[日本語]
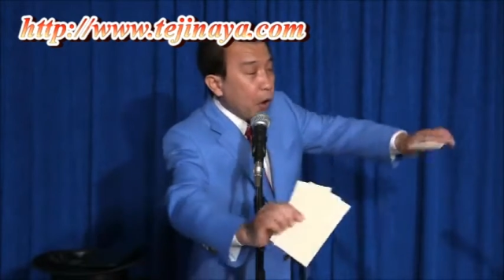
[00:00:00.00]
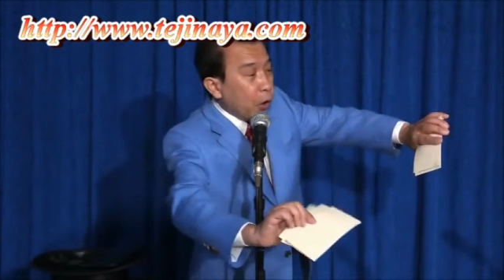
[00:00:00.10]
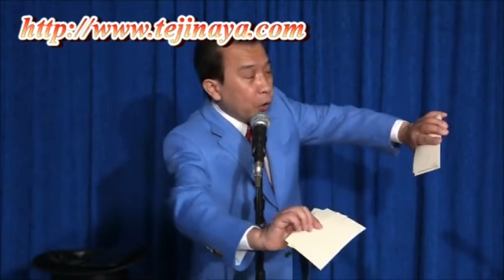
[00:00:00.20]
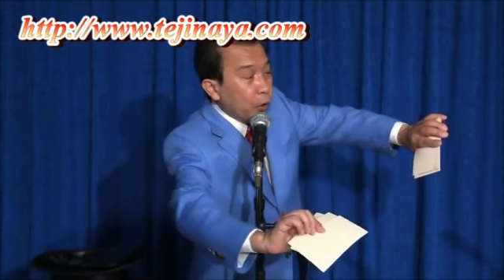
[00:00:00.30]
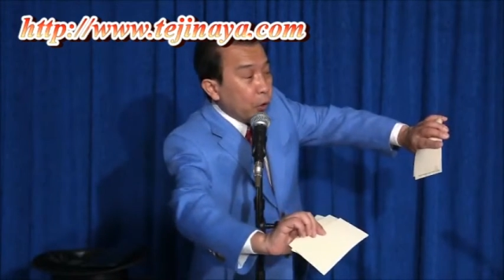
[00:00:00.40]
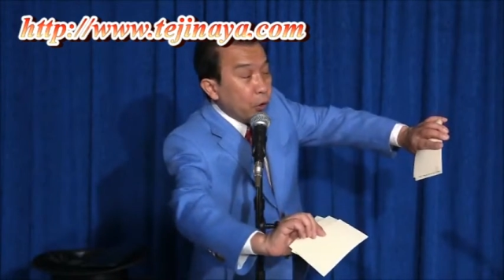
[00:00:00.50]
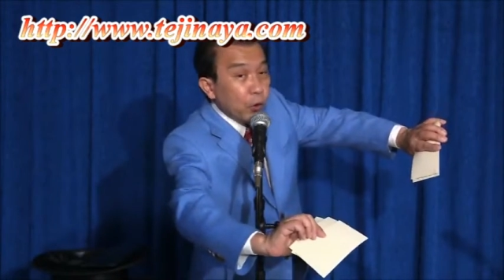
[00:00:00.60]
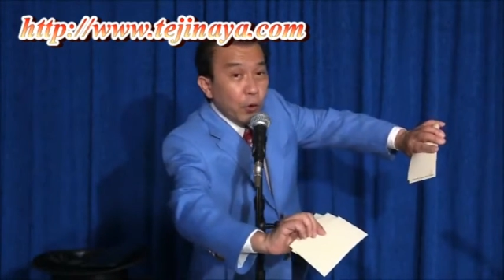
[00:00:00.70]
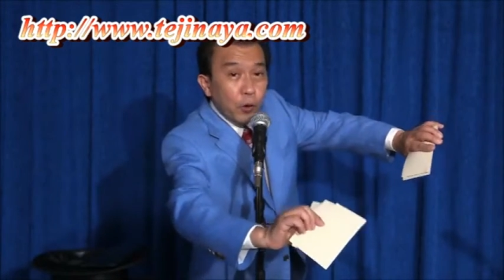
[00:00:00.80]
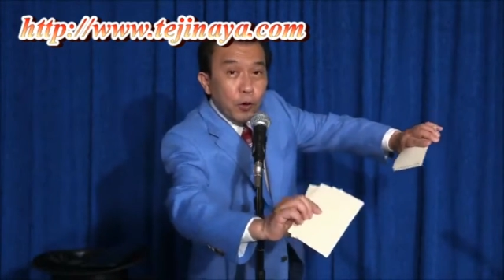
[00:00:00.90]

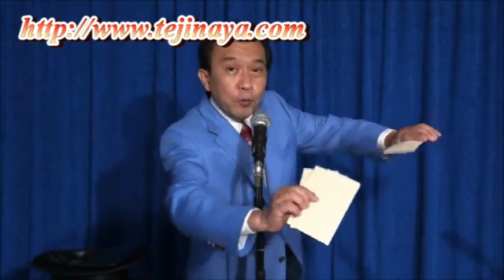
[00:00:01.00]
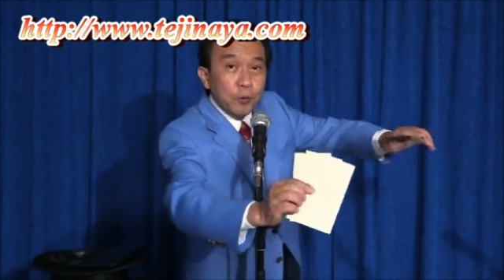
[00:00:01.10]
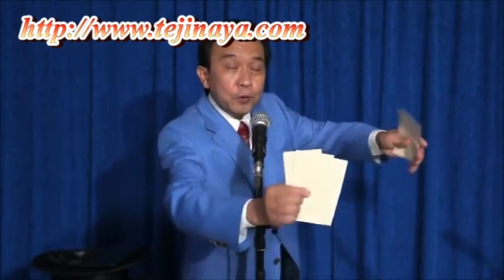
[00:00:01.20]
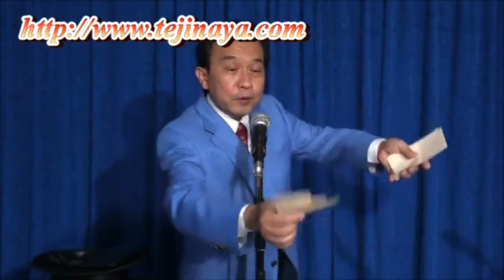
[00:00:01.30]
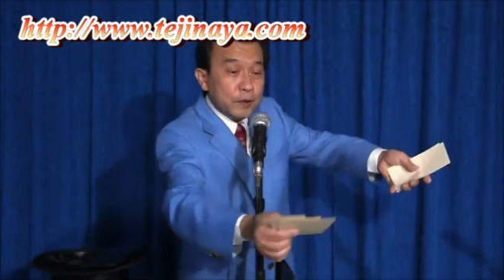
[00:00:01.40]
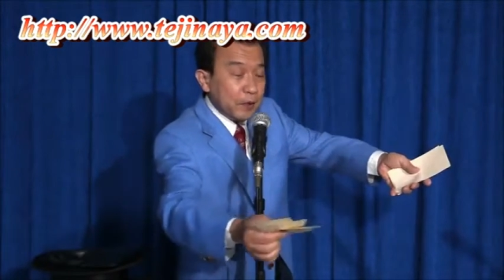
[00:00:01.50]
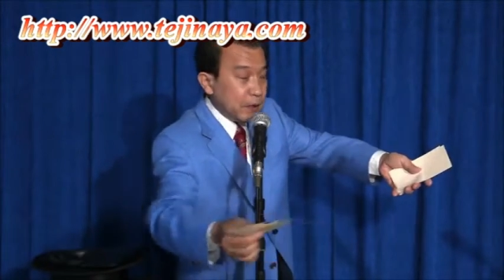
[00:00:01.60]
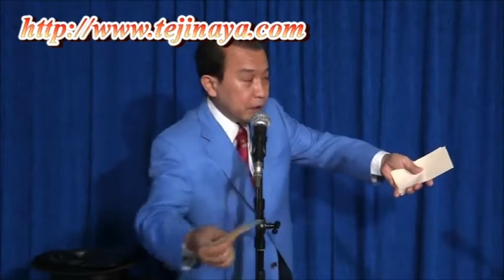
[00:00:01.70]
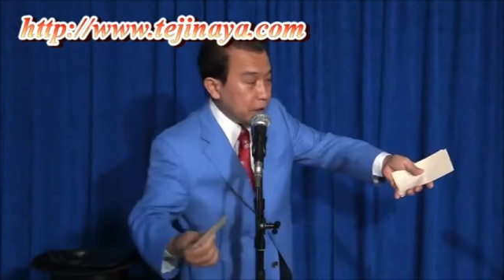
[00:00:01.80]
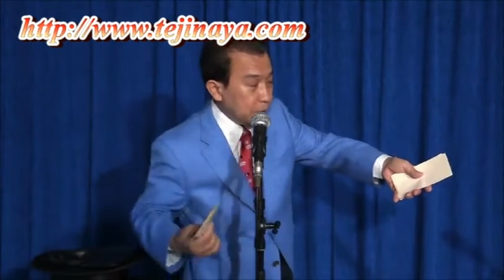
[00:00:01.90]

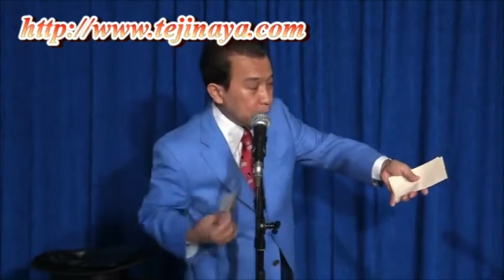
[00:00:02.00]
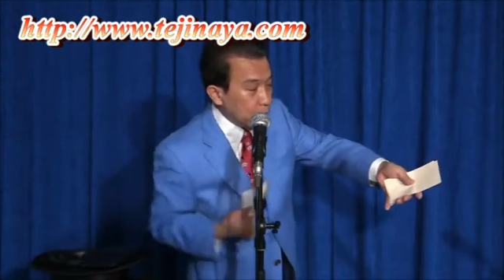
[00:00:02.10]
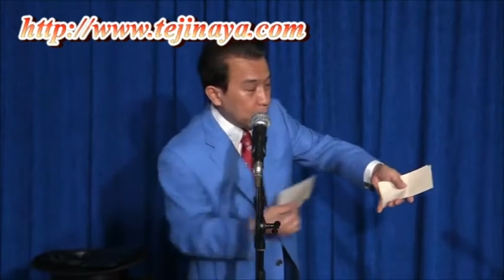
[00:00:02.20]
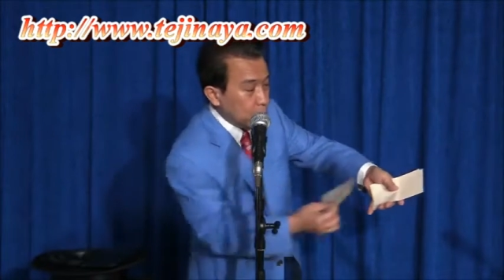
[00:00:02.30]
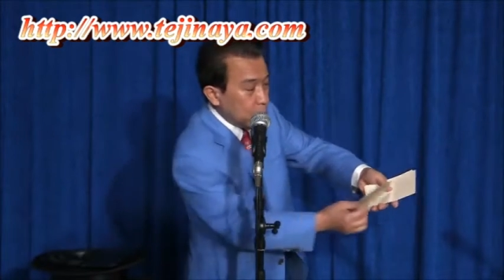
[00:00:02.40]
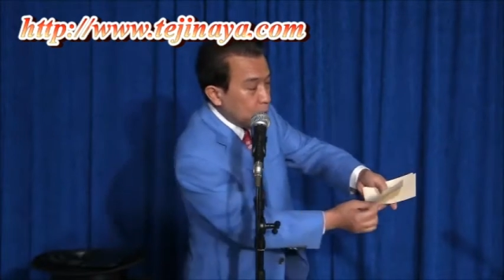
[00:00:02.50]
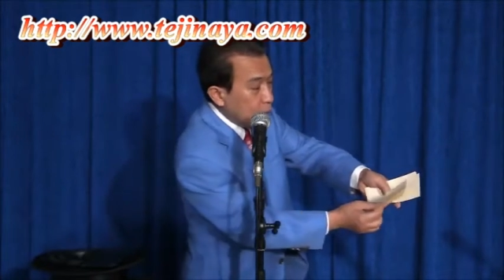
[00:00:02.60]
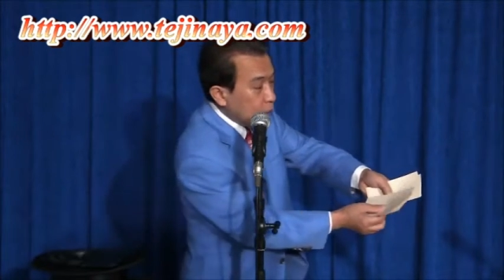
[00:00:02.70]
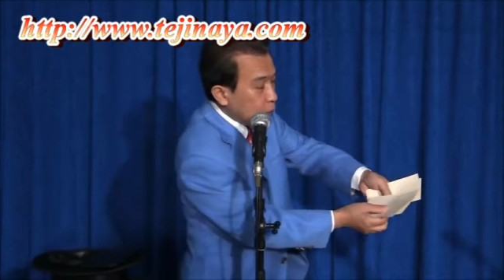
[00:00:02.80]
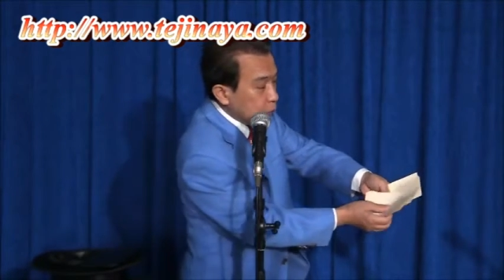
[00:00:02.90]
表も
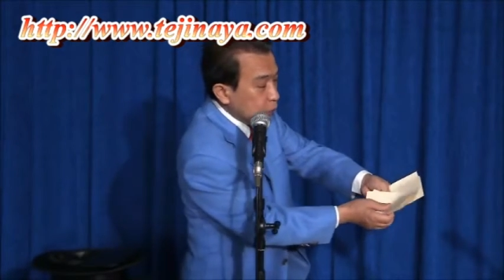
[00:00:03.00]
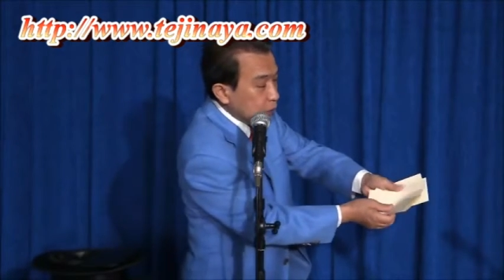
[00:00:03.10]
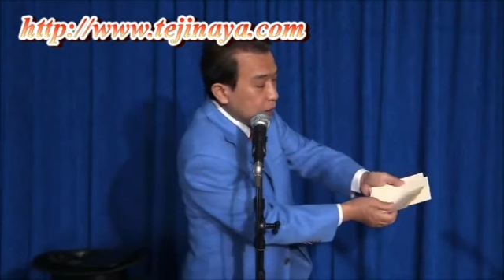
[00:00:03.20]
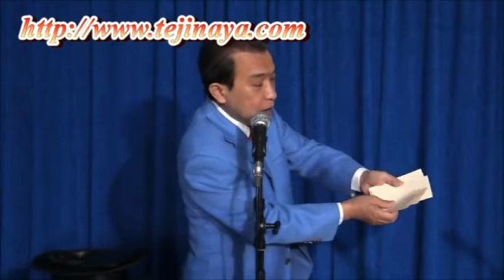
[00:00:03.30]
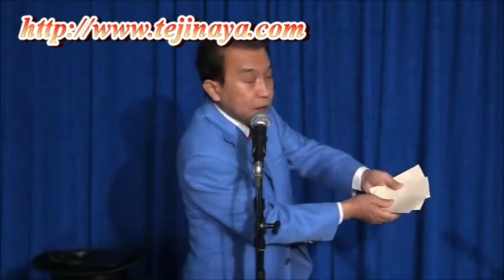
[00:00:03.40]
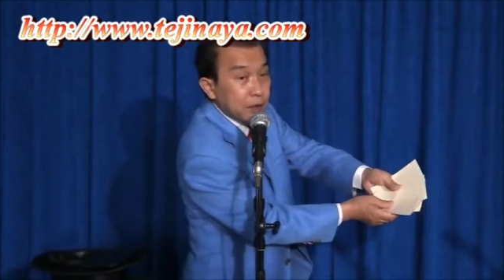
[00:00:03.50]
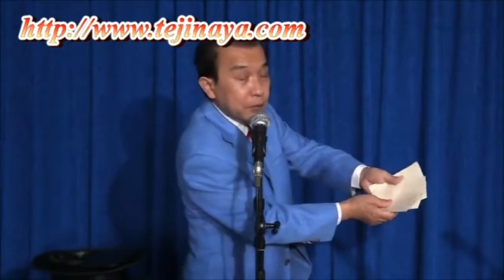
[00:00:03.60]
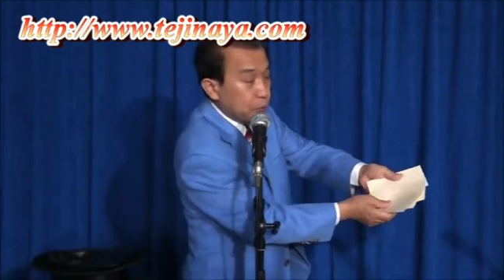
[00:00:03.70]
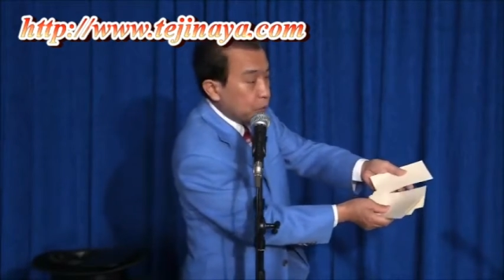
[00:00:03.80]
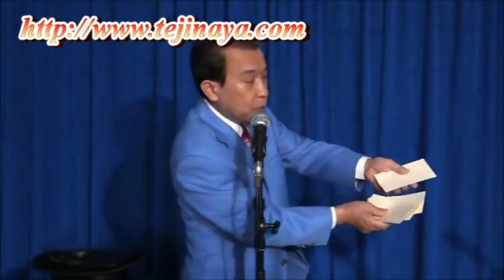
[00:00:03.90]
裏
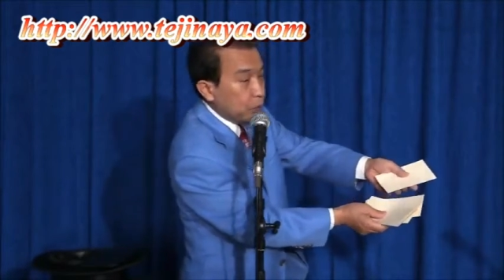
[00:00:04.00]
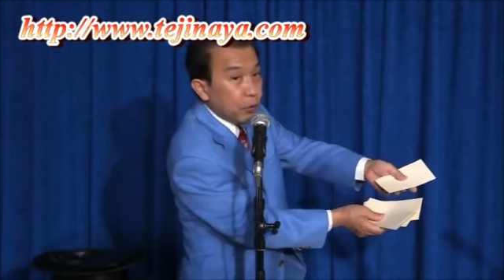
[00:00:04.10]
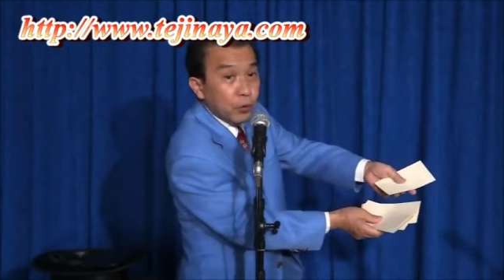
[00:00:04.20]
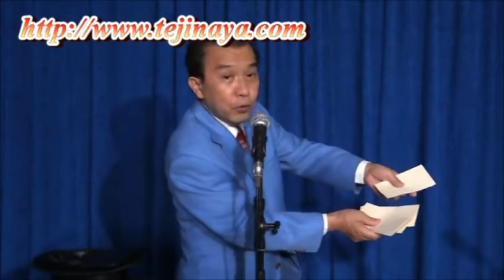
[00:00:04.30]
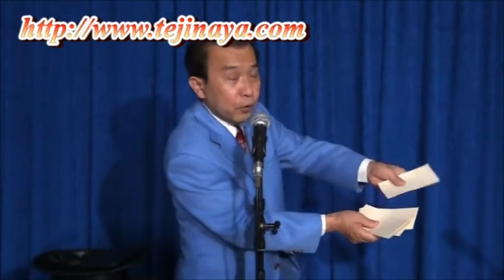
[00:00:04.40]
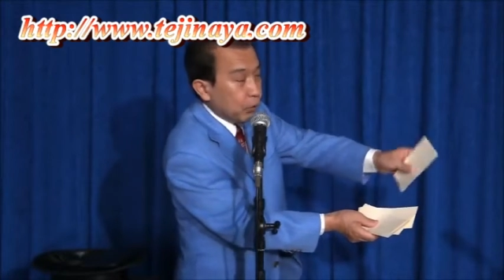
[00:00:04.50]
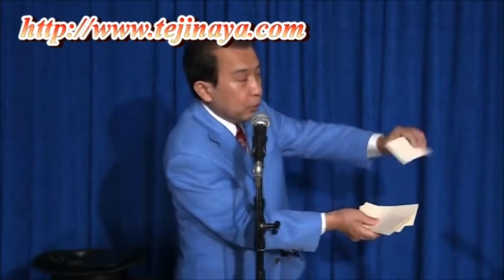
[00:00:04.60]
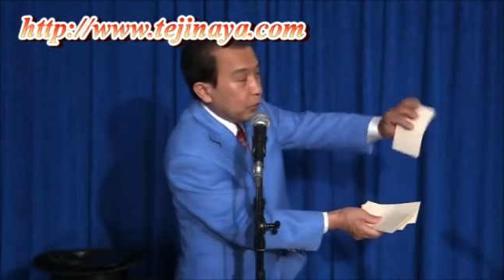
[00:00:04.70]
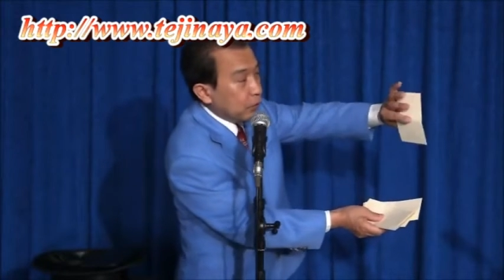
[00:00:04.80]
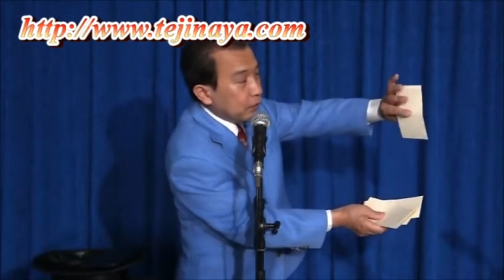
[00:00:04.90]

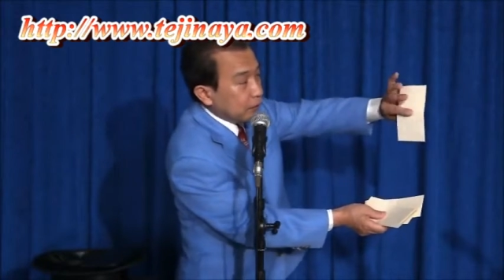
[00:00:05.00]
も